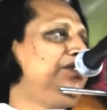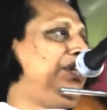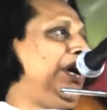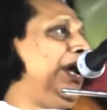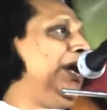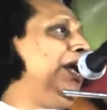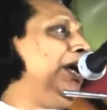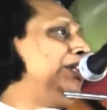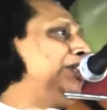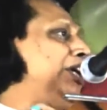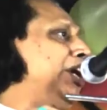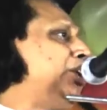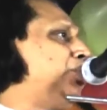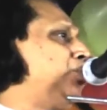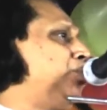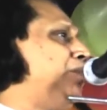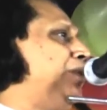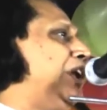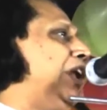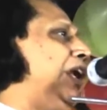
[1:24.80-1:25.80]
ধ্যানেতে
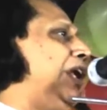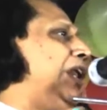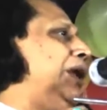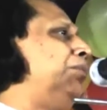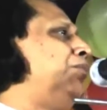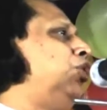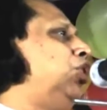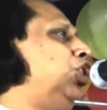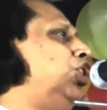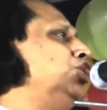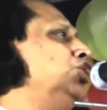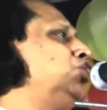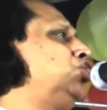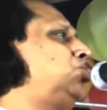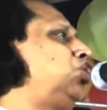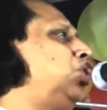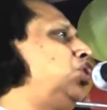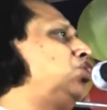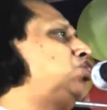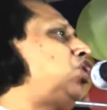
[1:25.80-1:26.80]
ডুবিলে রে মন
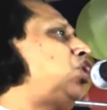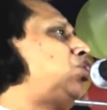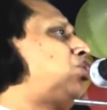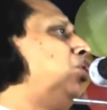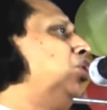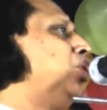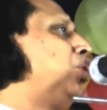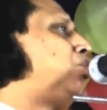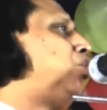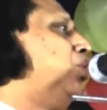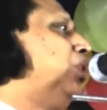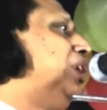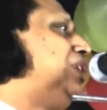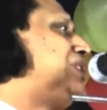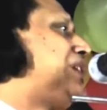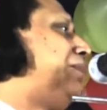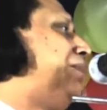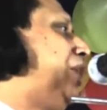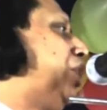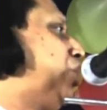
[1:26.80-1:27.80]
তোর তখন খুলে
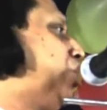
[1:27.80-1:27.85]
যাবে